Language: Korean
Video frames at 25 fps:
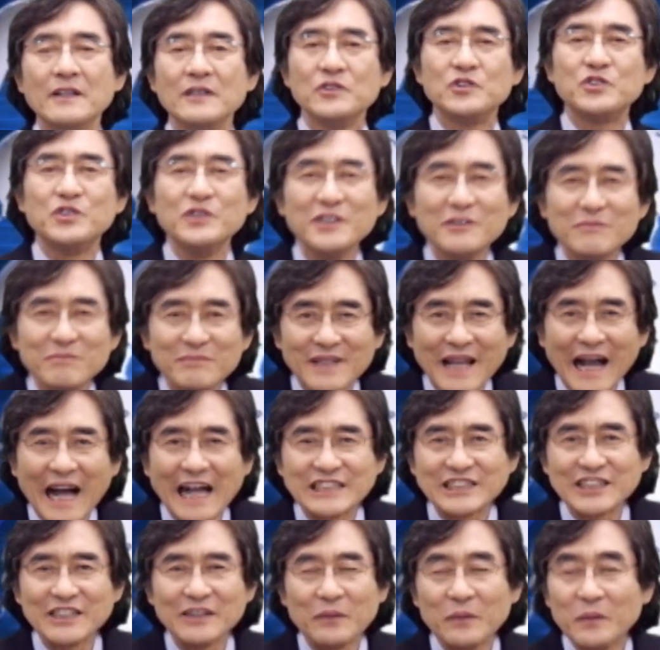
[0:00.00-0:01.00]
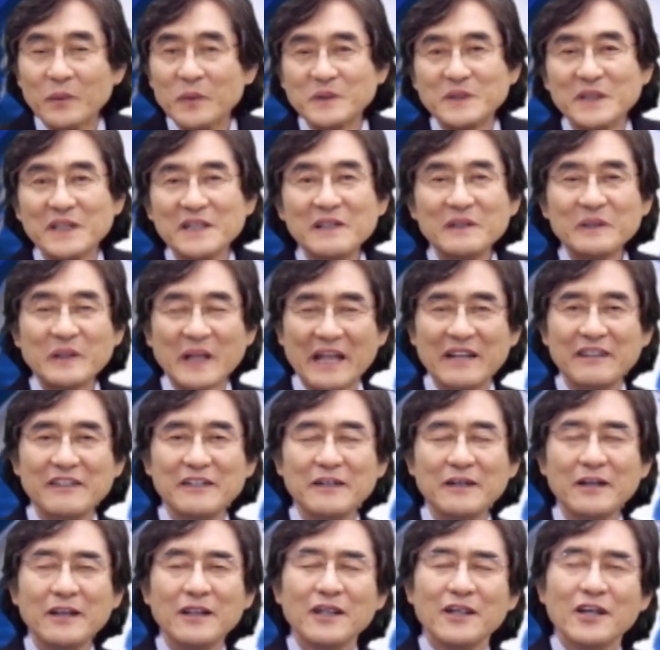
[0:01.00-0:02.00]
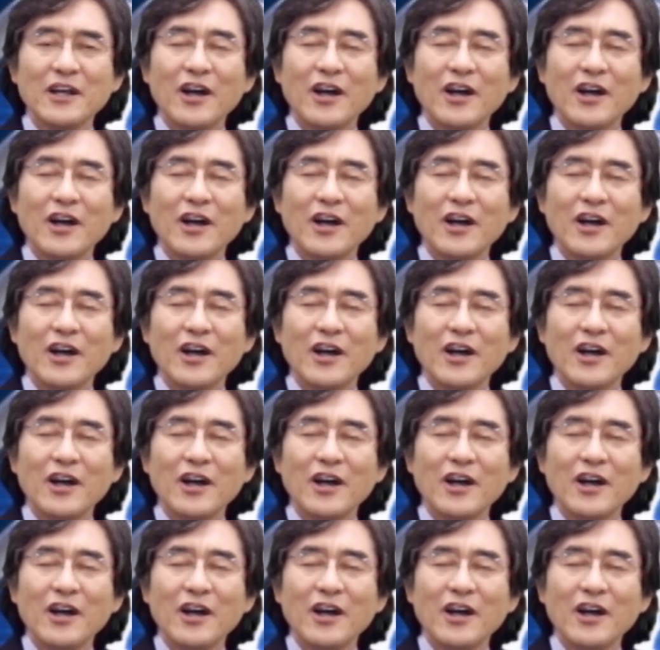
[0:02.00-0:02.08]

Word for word: 주님 다시 오실 때는